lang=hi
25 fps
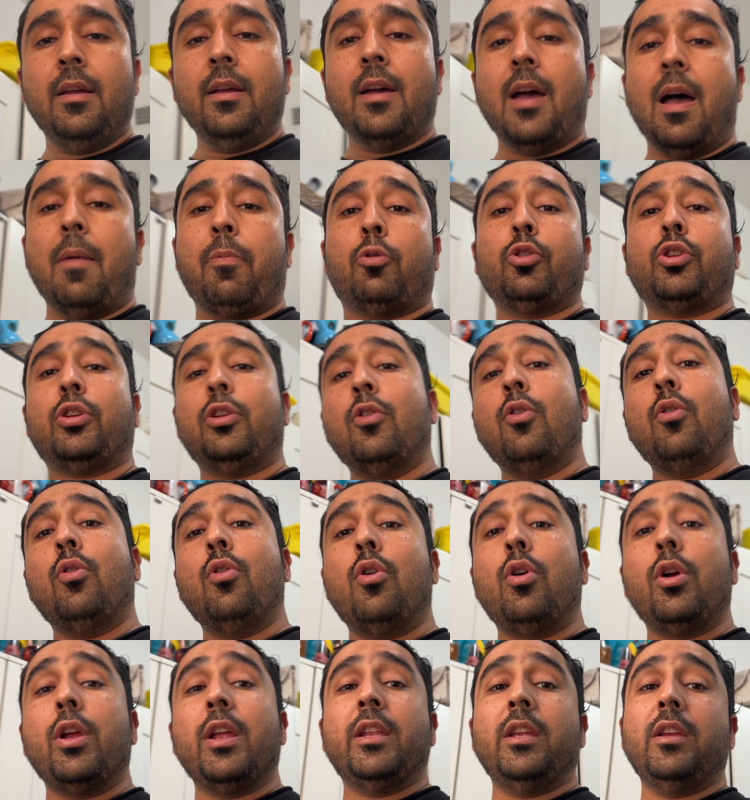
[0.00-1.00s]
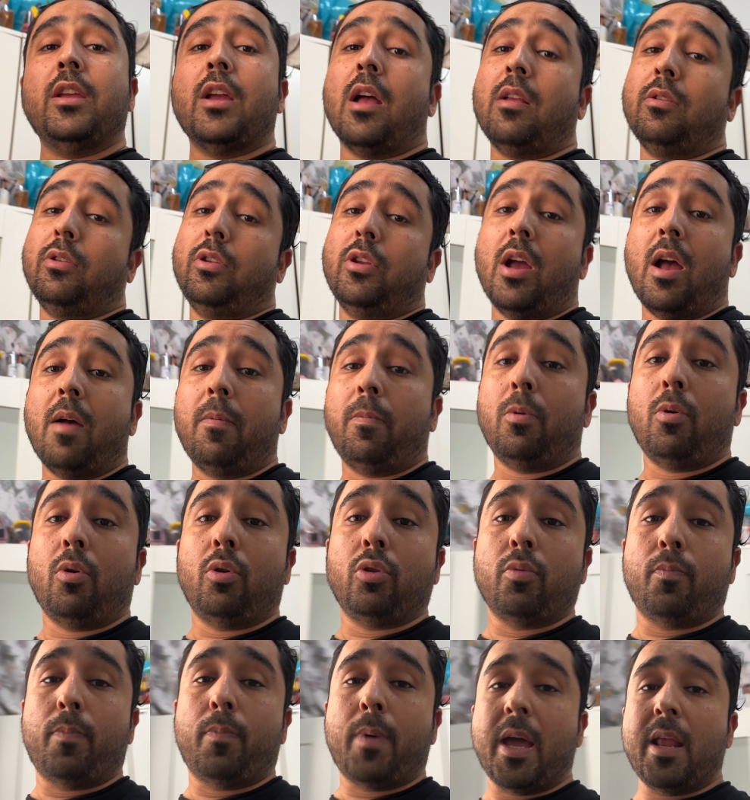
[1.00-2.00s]
अब कुछ लोग होंगे जी हाँ जी आप लोग
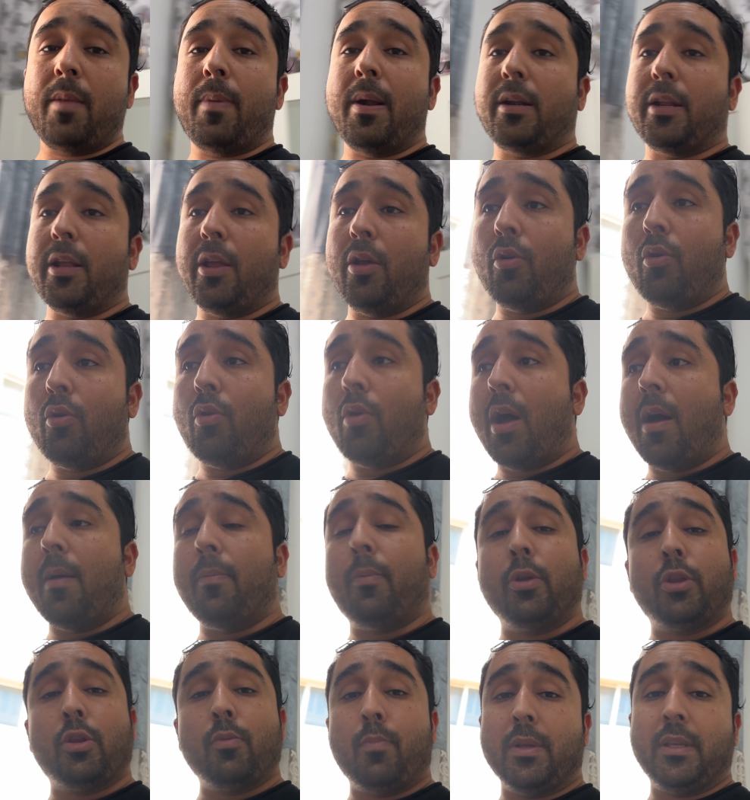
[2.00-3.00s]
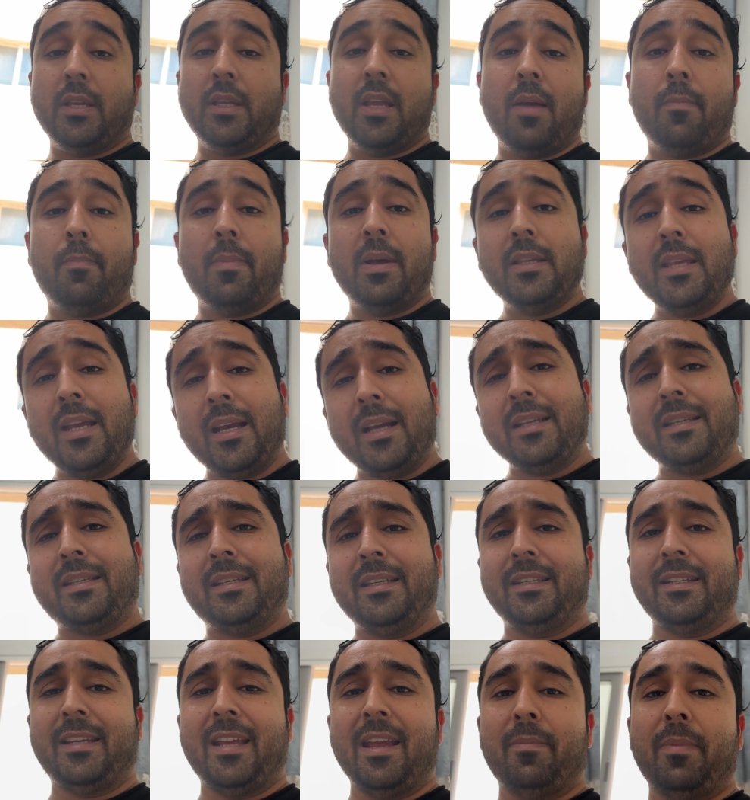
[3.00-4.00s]
तो बाहर बैठे हो आपके तो मज़े हैं मज़े किस
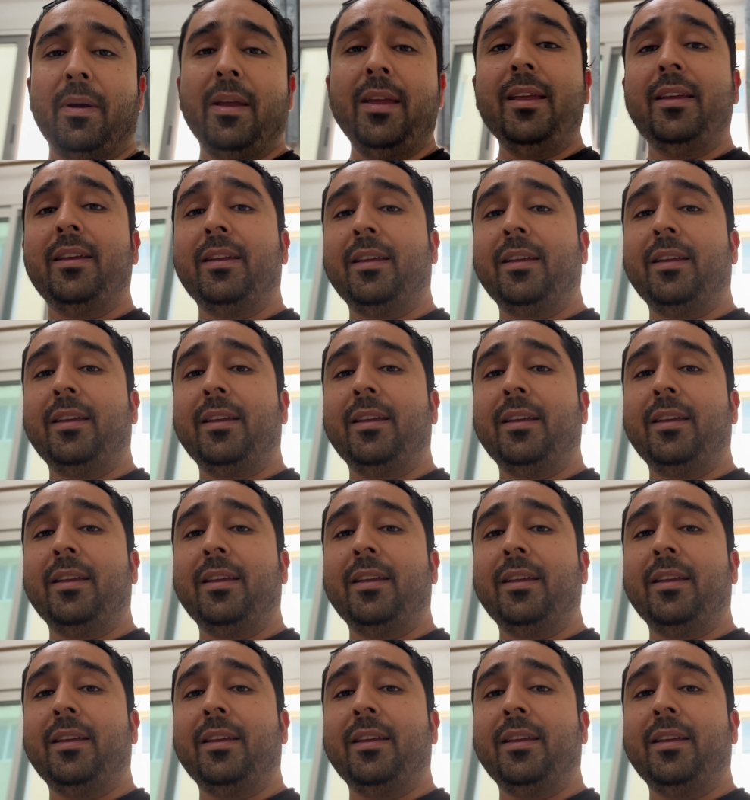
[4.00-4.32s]
चीज़ के हैं भाई